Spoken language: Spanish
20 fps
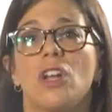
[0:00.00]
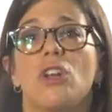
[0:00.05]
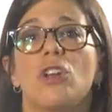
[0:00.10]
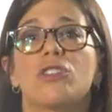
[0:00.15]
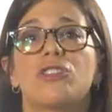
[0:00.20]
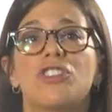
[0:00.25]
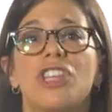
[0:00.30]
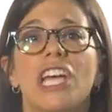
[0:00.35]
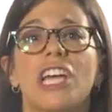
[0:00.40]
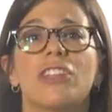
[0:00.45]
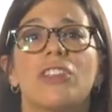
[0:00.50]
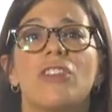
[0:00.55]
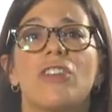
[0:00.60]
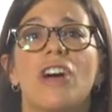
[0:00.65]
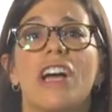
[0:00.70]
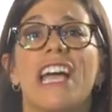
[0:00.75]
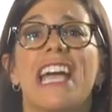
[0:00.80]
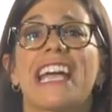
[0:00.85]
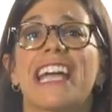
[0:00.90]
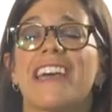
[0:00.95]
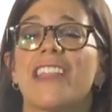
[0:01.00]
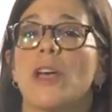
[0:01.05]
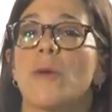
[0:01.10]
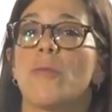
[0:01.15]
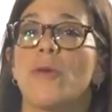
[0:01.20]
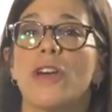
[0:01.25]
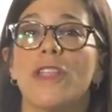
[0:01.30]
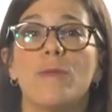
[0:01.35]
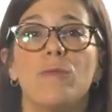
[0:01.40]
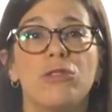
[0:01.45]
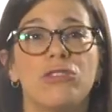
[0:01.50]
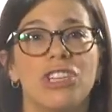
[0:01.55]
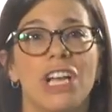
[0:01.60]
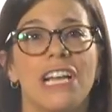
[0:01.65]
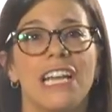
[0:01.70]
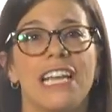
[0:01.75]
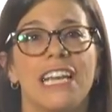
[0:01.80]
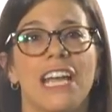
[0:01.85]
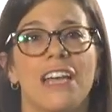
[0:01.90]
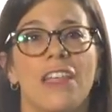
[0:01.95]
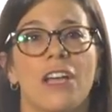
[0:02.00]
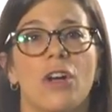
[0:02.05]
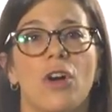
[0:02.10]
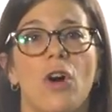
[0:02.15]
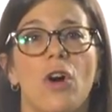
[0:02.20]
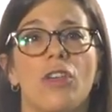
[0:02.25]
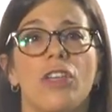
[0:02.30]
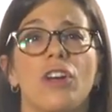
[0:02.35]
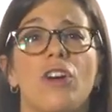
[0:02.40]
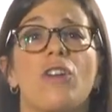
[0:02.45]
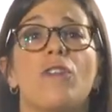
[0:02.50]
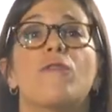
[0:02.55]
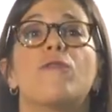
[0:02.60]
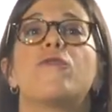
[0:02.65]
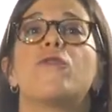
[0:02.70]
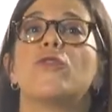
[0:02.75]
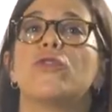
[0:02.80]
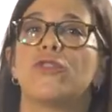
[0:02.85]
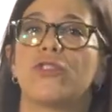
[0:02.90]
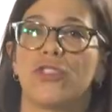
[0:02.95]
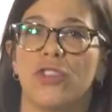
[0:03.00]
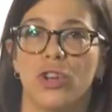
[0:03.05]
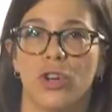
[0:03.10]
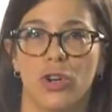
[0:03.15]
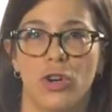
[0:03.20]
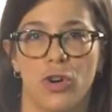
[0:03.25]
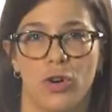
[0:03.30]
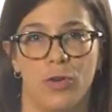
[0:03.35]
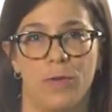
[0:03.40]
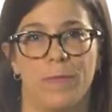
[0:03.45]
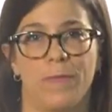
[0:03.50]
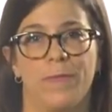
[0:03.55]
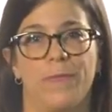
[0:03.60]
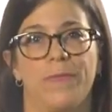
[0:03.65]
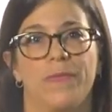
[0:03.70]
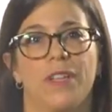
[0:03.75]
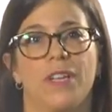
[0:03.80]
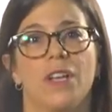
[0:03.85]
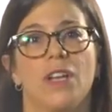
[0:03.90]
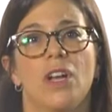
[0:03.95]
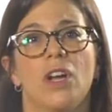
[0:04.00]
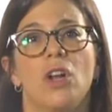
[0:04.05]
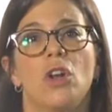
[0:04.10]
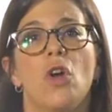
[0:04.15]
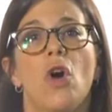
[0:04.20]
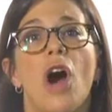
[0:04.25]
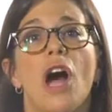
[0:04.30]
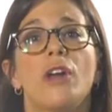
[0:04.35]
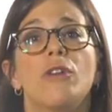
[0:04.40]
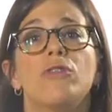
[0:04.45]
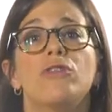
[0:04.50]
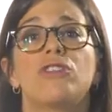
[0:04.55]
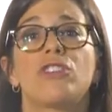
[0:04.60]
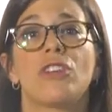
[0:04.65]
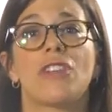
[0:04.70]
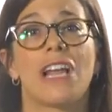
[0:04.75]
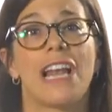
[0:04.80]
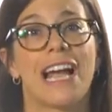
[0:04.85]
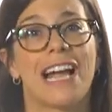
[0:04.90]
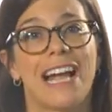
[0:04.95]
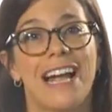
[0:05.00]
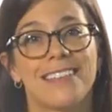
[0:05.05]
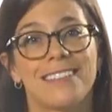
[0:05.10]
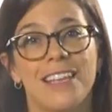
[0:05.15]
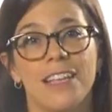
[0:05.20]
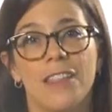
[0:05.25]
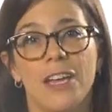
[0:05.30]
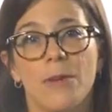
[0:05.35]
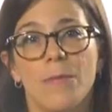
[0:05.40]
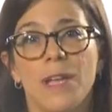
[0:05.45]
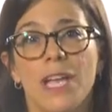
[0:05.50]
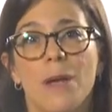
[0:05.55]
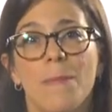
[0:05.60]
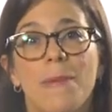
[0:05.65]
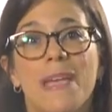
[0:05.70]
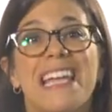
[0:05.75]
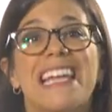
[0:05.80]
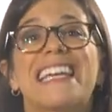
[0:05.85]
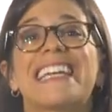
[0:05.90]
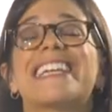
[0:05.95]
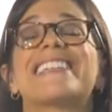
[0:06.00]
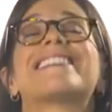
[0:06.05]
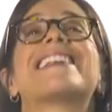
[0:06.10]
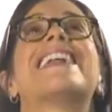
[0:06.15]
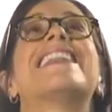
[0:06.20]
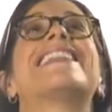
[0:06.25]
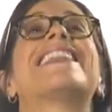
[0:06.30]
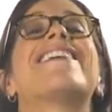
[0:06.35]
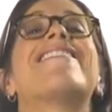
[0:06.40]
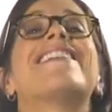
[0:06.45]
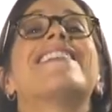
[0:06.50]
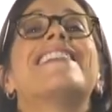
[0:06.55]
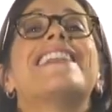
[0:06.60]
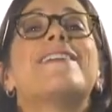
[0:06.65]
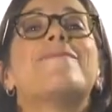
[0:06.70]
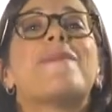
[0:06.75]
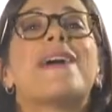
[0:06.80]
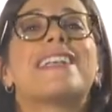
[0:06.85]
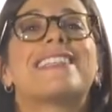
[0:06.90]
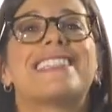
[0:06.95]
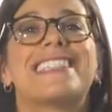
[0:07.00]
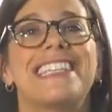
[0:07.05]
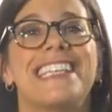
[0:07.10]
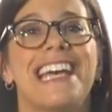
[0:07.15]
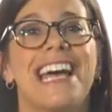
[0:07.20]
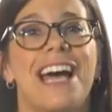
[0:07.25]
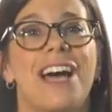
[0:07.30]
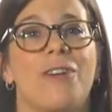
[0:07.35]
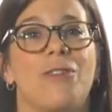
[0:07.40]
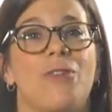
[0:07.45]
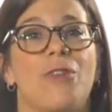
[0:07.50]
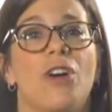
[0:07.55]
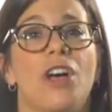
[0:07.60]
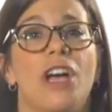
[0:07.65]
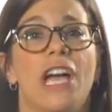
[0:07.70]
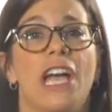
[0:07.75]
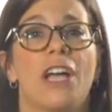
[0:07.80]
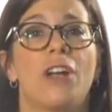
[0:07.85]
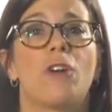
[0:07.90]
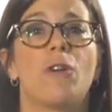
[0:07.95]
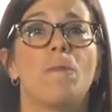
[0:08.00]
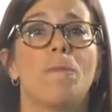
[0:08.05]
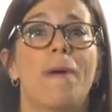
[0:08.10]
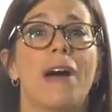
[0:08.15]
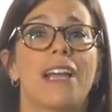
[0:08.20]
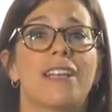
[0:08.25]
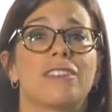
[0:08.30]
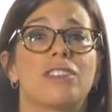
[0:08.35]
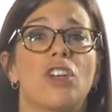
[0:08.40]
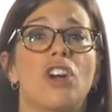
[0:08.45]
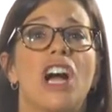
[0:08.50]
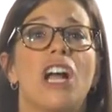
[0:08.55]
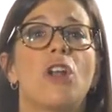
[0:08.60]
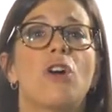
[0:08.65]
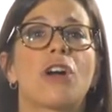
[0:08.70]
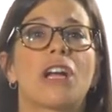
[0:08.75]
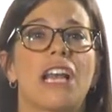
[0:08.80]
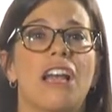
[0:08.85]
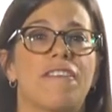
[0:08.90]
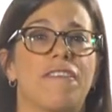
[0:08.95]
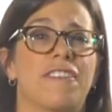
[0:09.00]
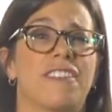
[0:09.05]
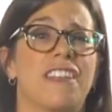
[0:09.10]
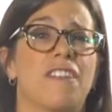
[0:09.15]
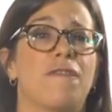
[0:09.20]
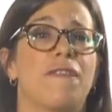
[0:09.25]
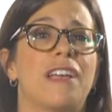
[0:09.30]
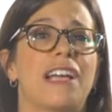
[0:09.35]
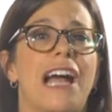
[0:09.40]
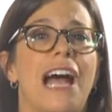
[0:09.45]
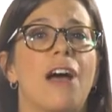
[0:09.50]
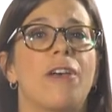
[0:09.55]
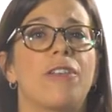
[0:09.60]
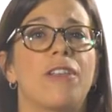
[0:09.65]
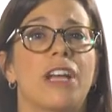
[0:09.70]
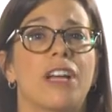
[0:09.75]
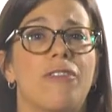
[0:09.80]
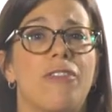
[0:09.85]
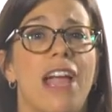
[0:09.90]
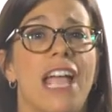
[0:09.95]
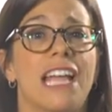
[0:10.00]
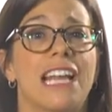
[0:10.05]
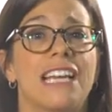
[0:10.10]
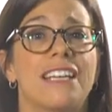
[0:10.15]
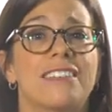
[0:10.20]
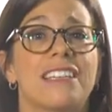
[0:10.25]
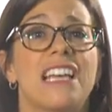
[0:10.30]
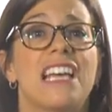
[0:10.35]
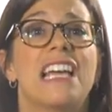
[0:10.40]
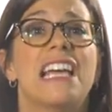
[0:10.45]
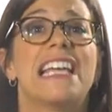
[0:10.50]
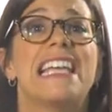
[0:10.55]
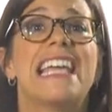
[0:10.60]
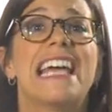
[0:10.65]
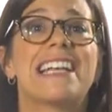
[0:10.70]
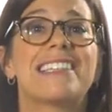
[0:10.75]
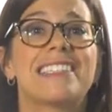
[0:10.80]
Lo cierto es que después de muchas líneas de código funcionó los anuncios de las casas de Airbnb resaltaban demasiado en comparación a los clasificados de Craigslist y